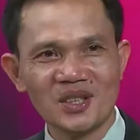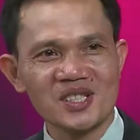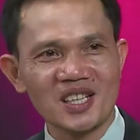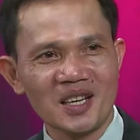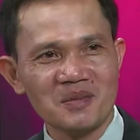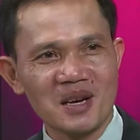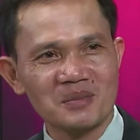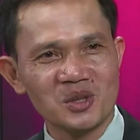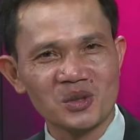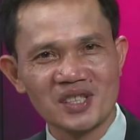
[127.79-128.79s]
sa kay
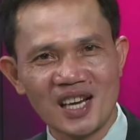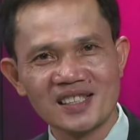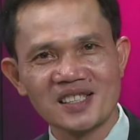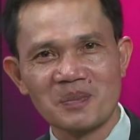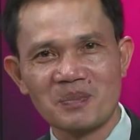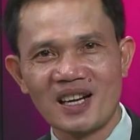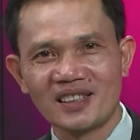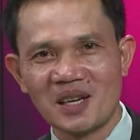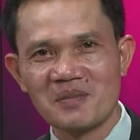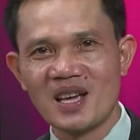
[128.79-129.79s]
Ma'am Susan sa
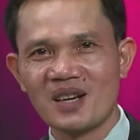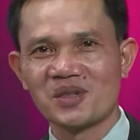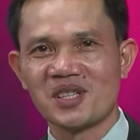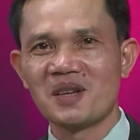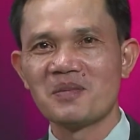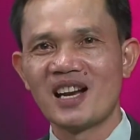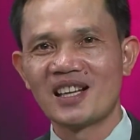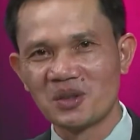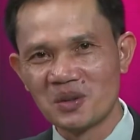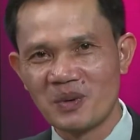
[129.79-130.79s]
pagtamyaw sang iba
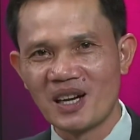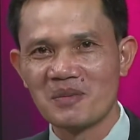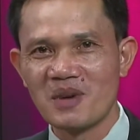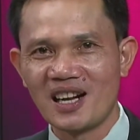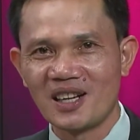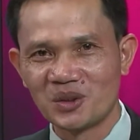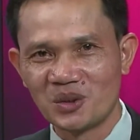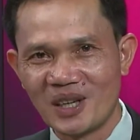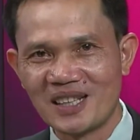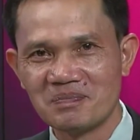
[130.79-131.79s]
naton pa nga mga kauturan.